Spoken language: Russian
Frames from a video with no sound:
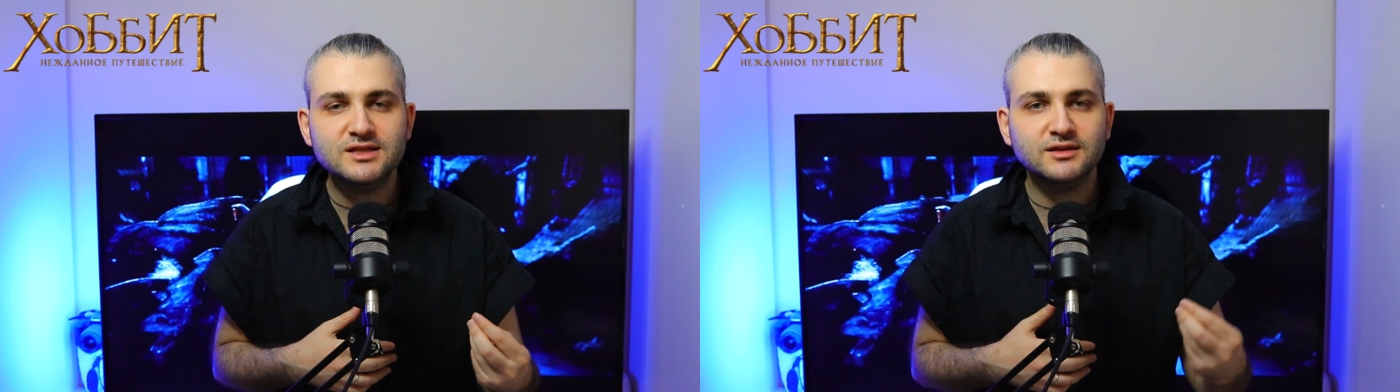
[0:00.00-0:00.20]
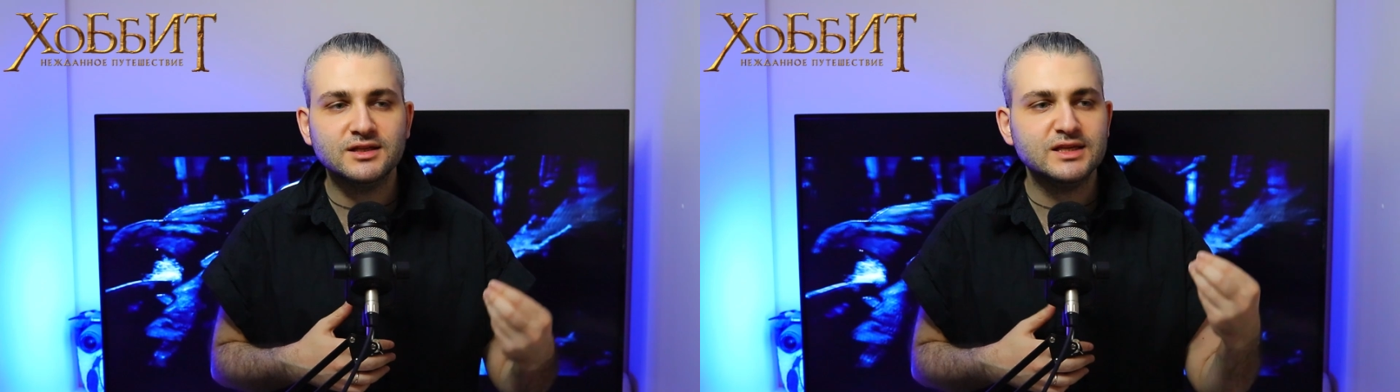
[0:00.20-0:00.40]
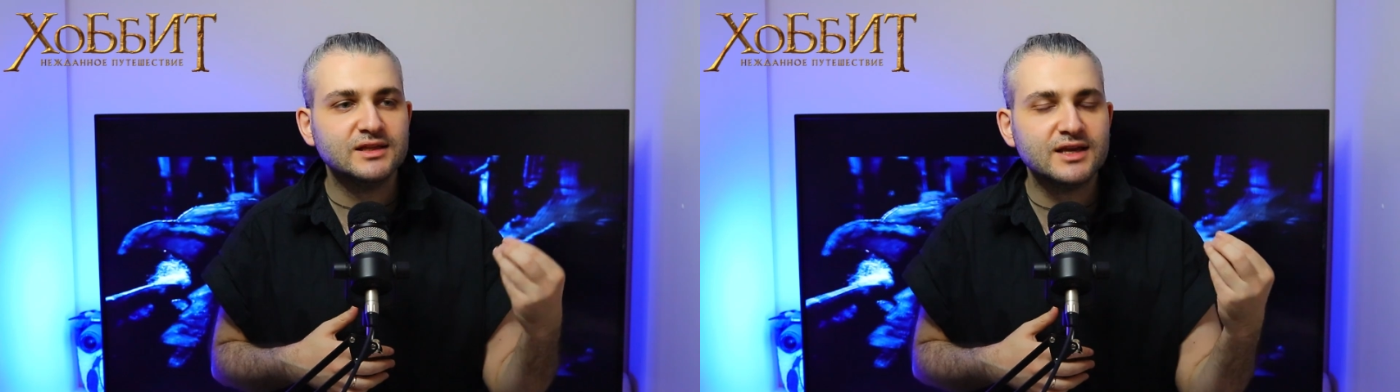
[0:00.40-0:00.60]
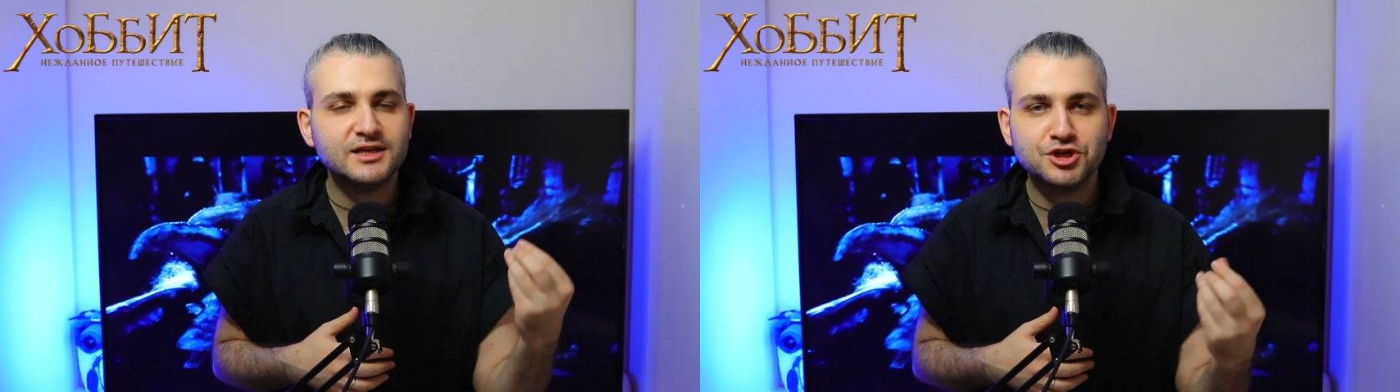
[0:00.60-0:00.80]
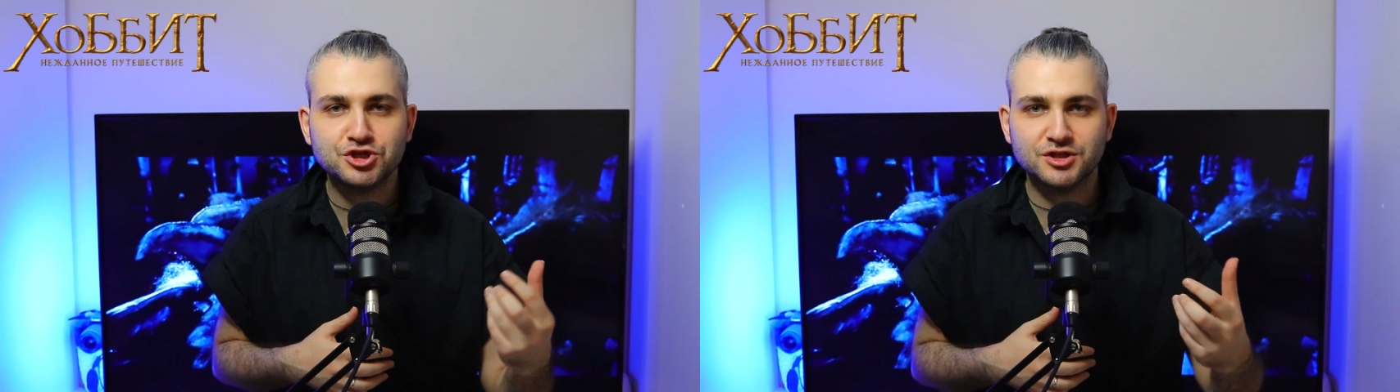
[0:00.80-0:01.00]
дело
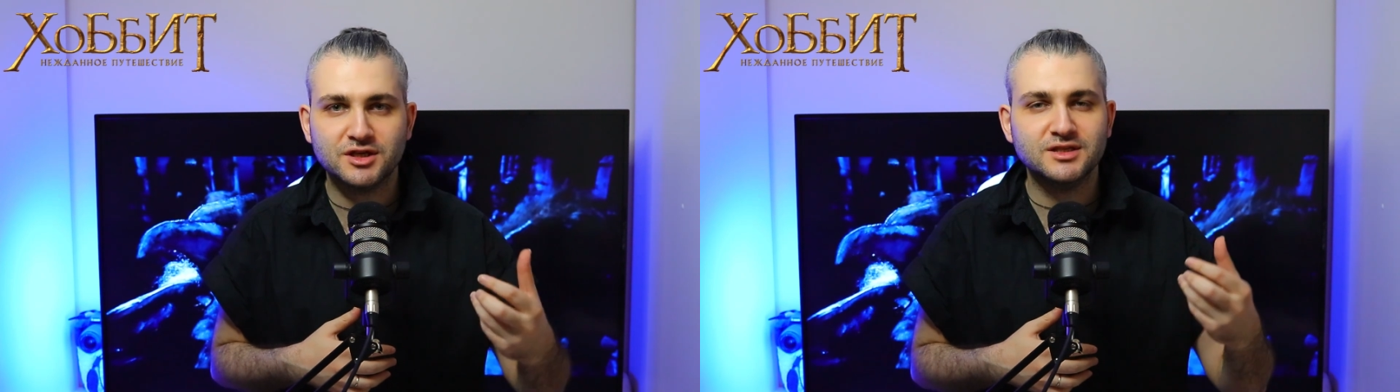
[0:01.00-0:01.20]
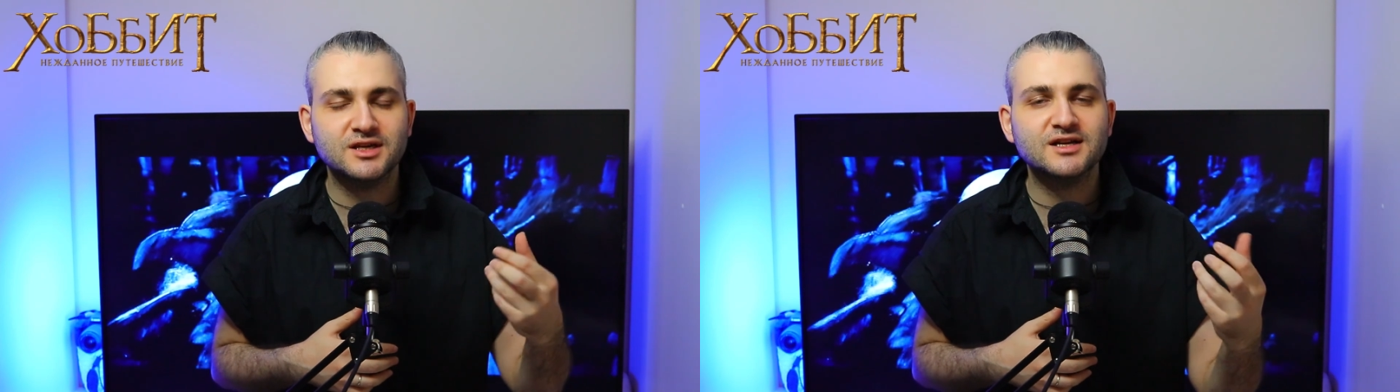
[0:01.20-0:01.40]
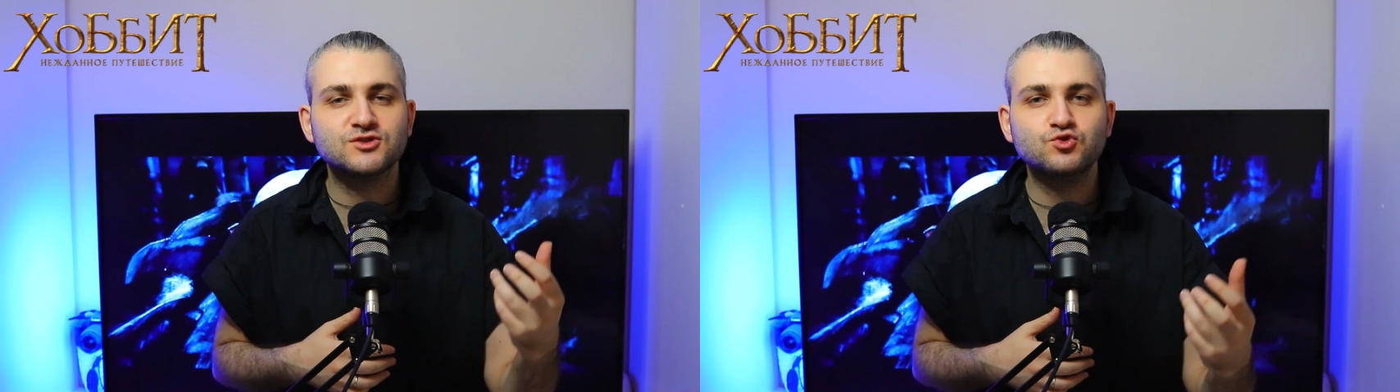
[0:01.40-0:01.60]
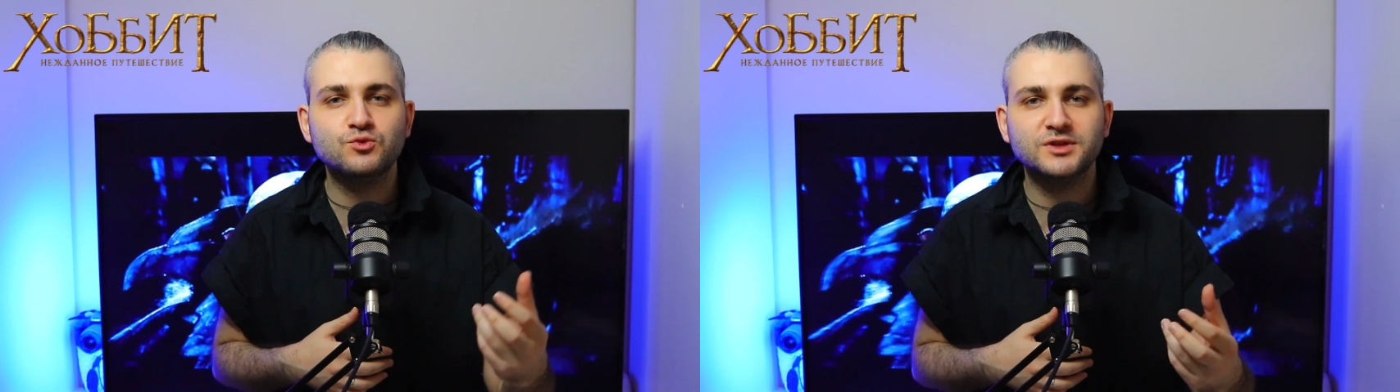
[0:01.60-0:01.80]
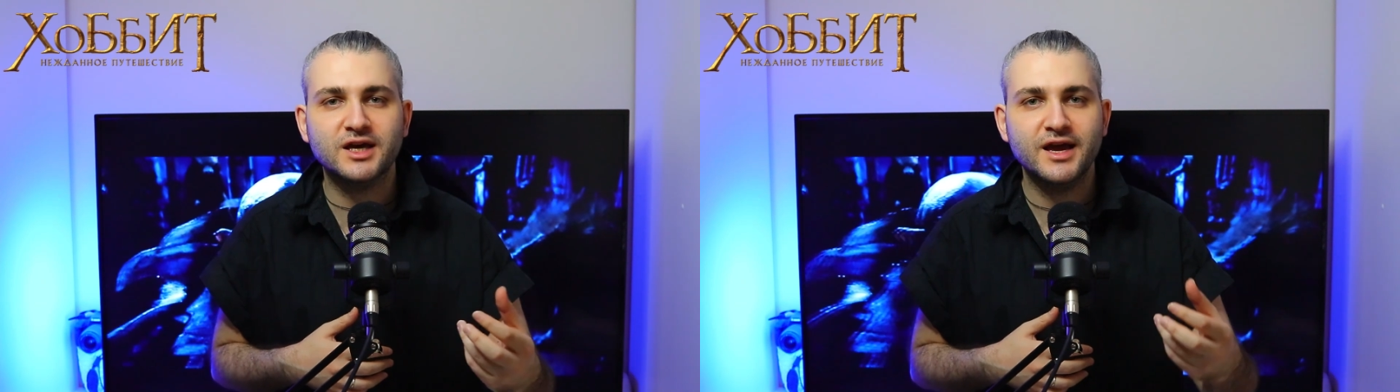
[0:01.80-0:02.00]
нелогичное,
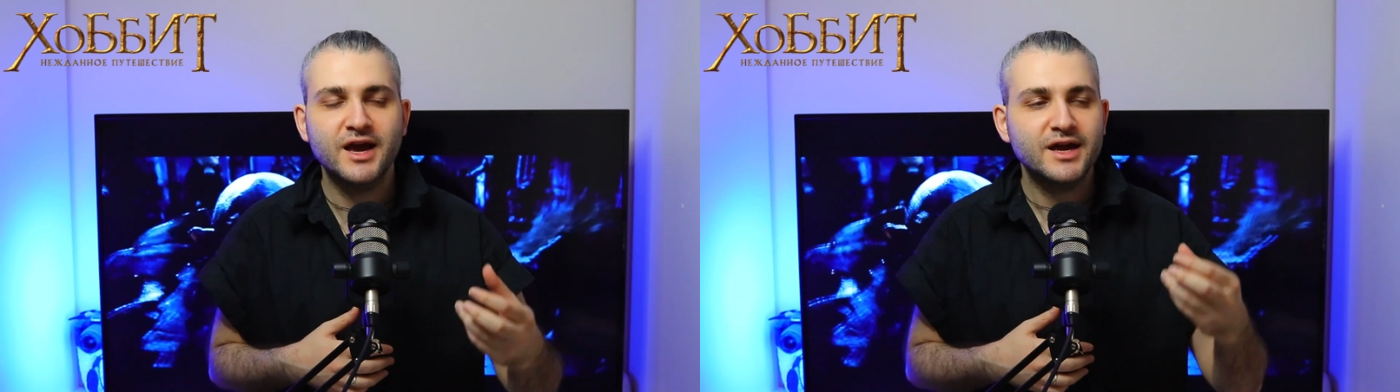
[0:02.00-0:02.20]
неразумное.